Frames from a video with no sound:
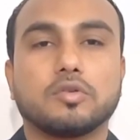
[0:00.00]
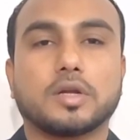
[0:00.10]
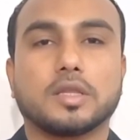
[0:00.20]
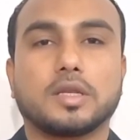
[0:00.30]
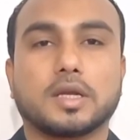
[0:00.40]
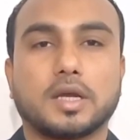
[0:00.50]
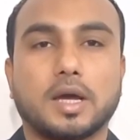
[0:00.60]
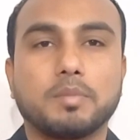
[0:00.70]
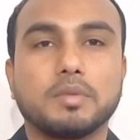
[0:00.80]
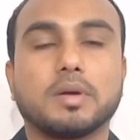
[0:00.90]
দশ হাজার টাকা
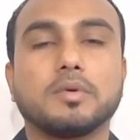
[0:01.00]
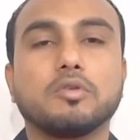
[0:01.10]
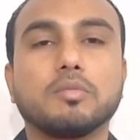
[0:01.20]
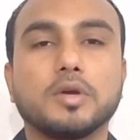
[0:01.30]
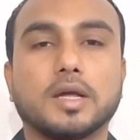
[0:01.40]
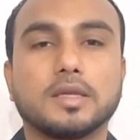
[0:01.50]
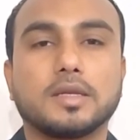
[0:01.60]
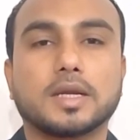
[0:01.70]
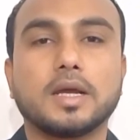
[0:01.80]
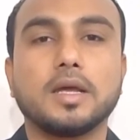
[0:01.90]
আপনি পাবেন নব্বই
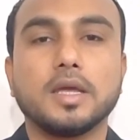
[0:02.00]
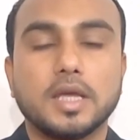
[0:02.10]
হাজার টাকা